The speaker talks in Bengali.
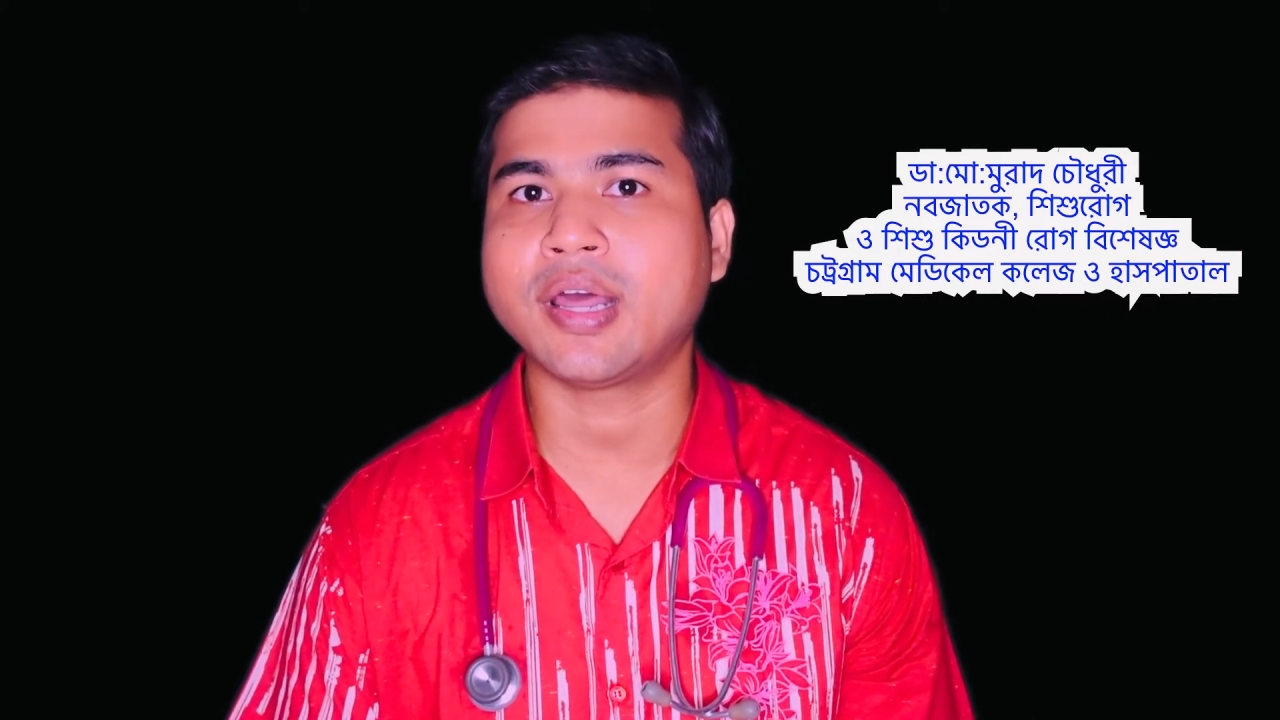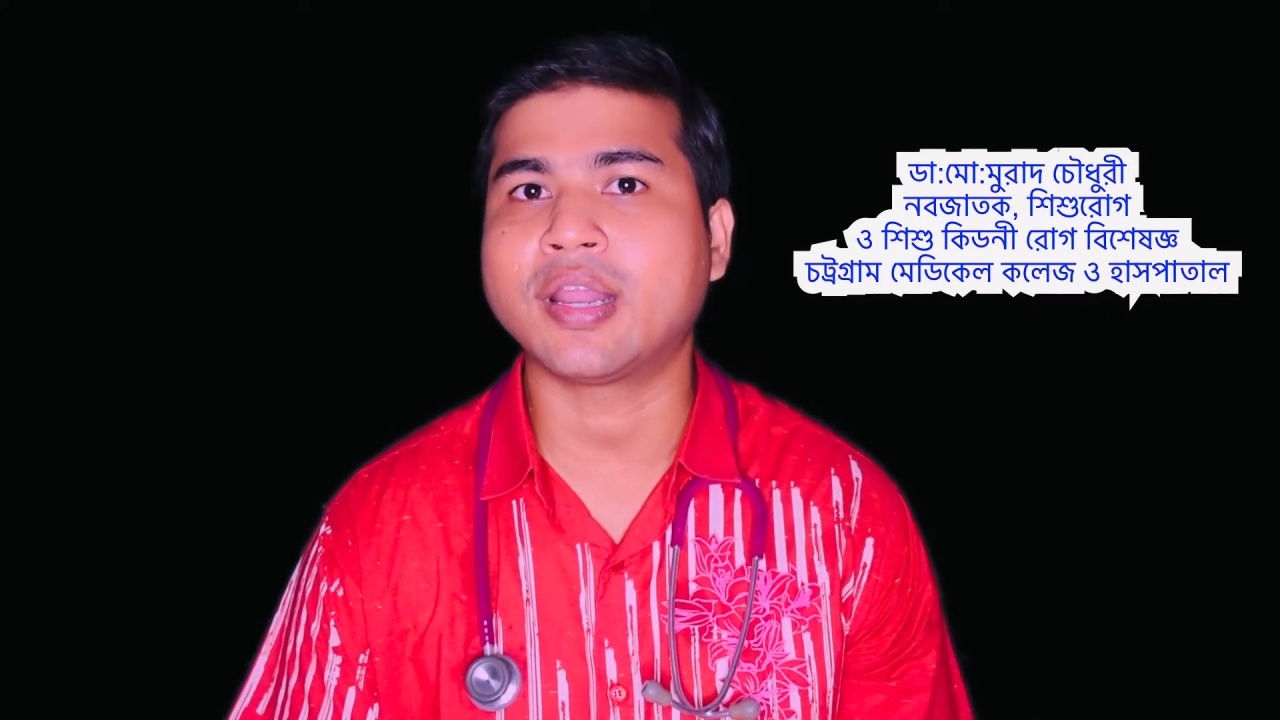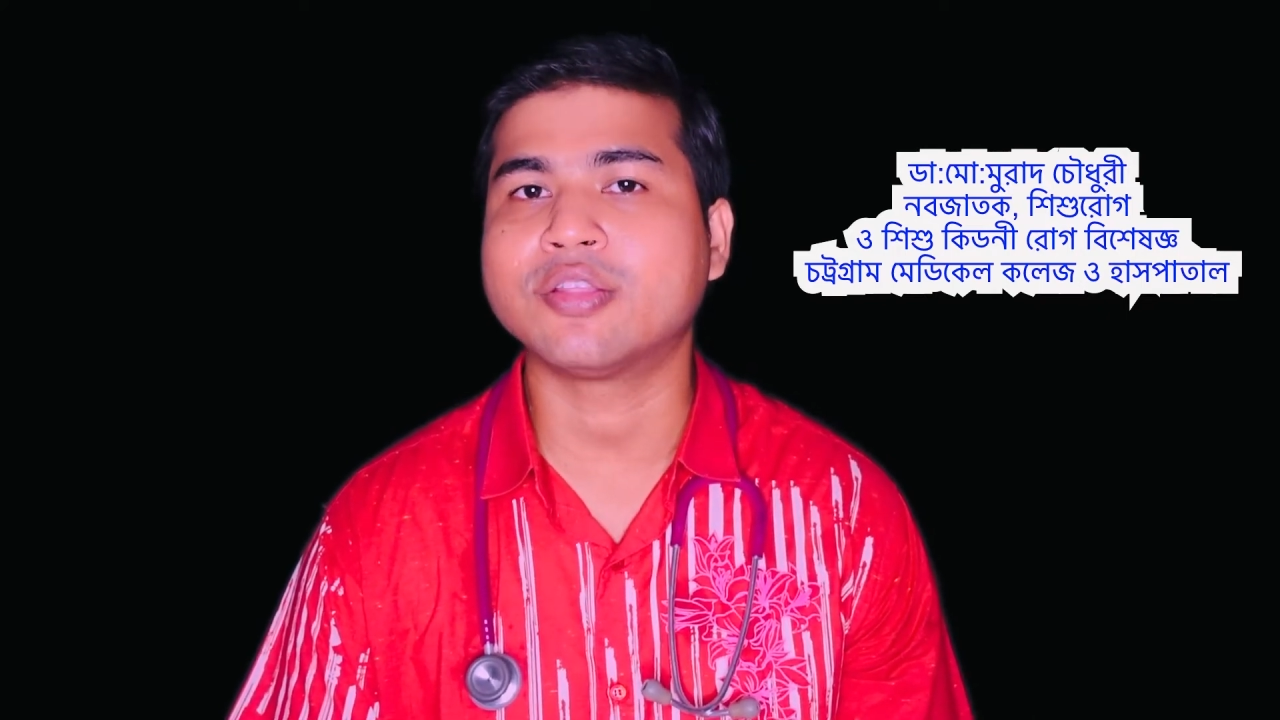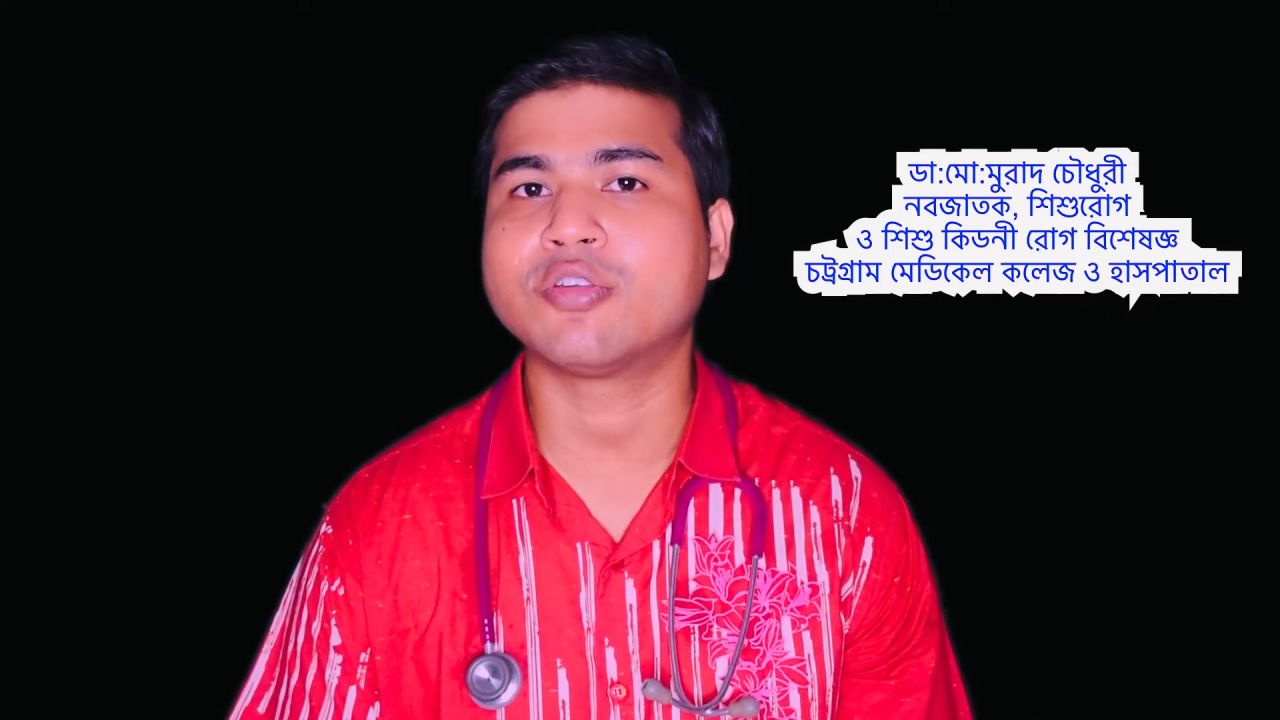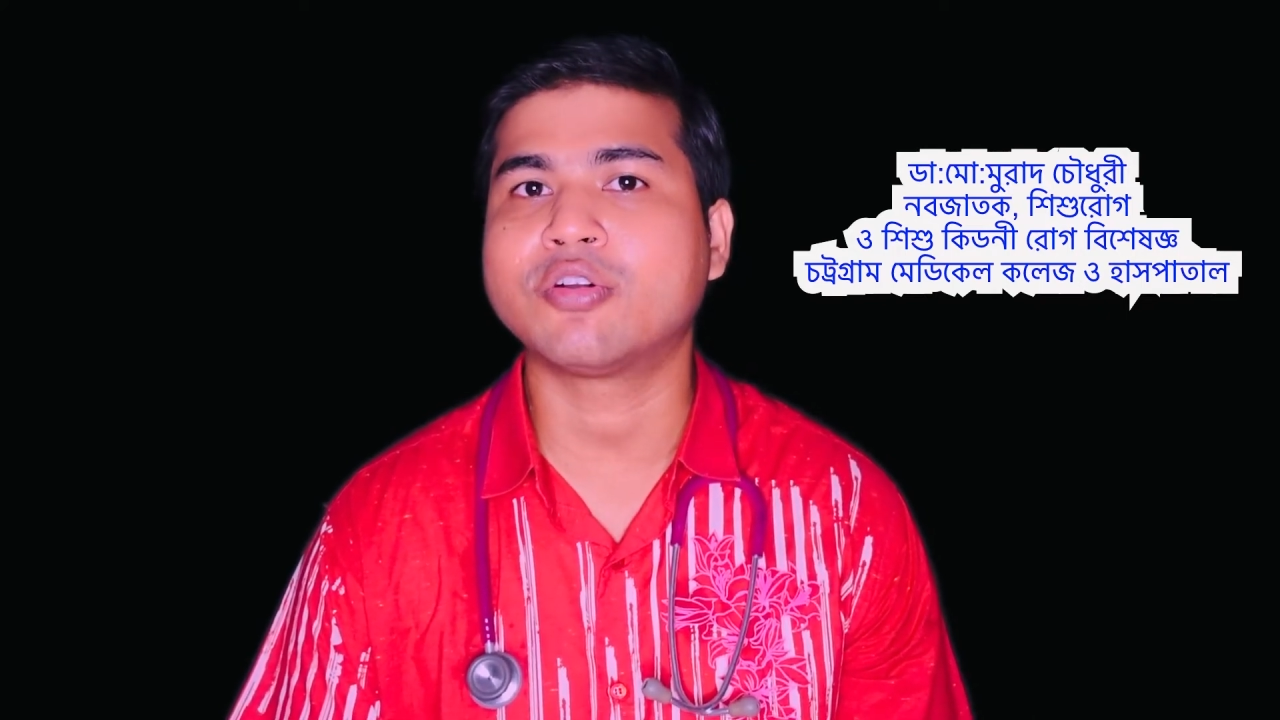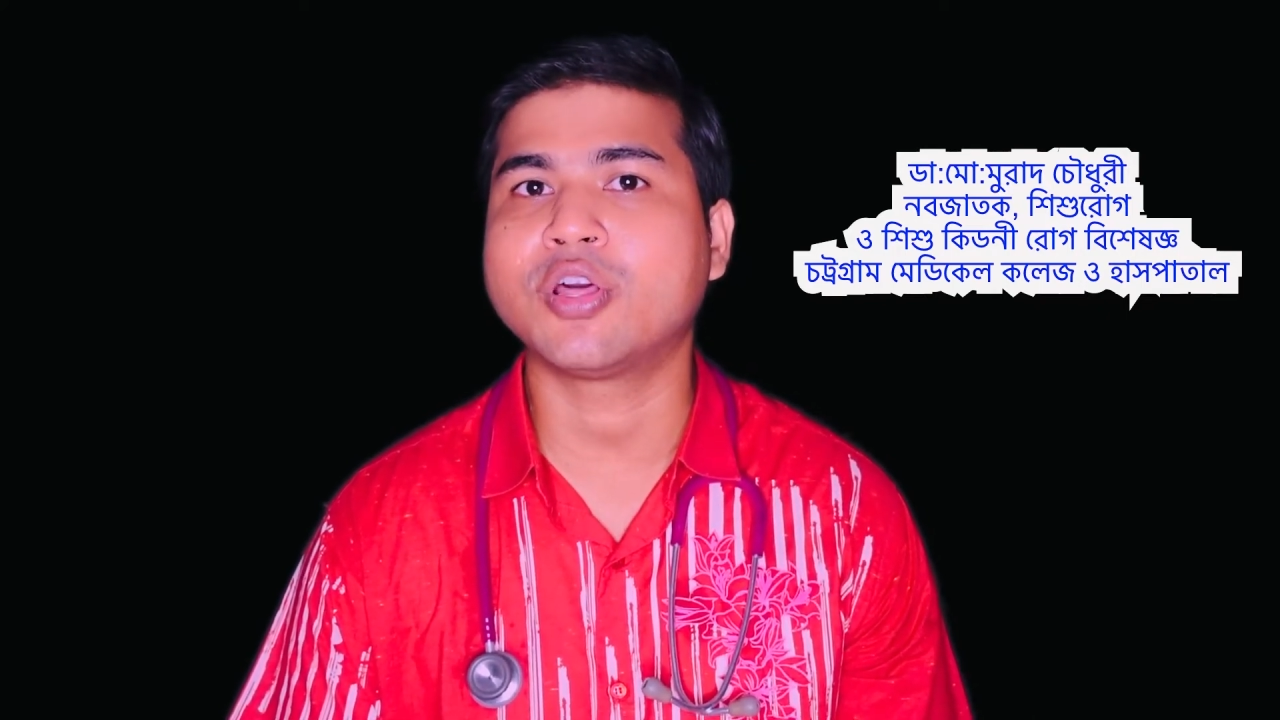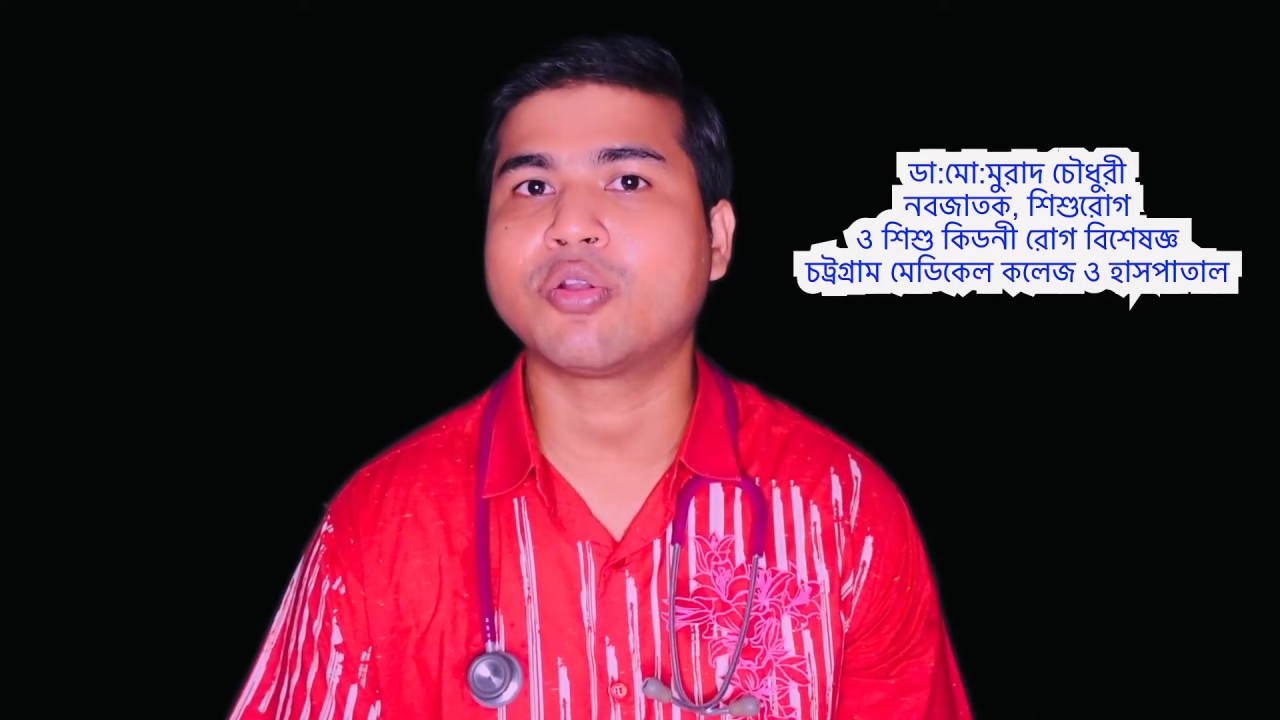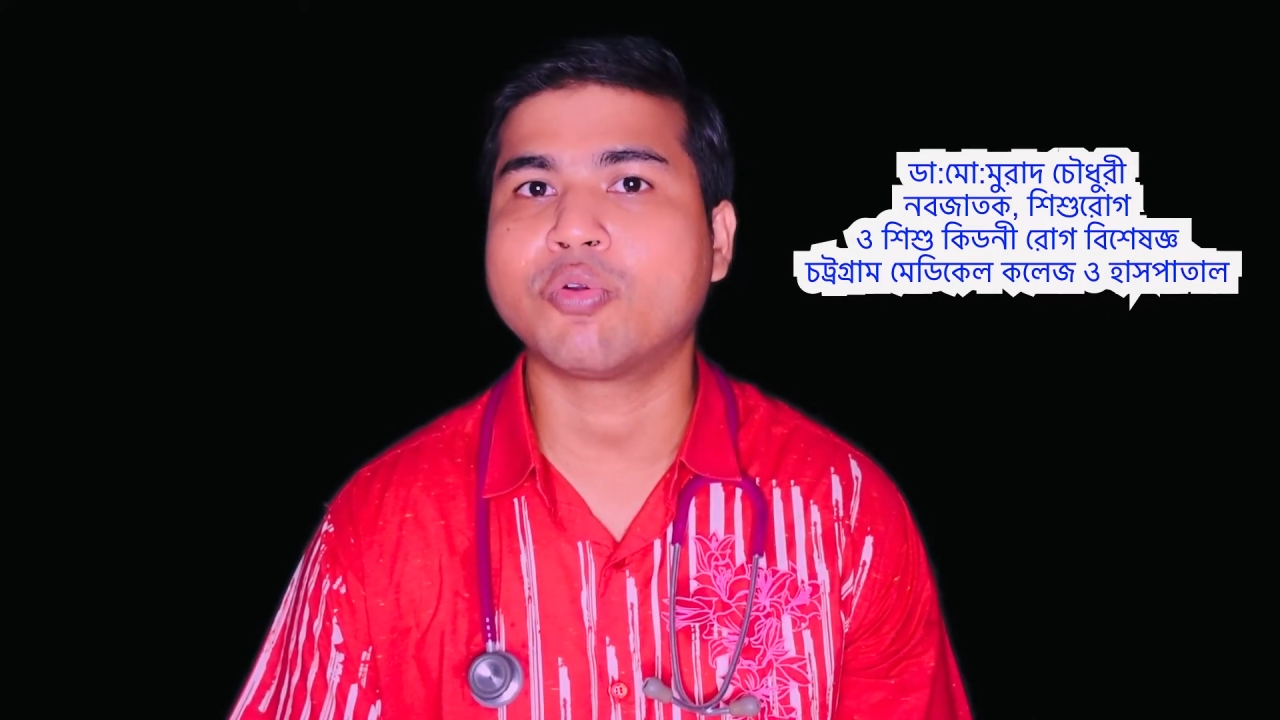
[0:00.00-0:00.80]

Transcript: নানান ধরনের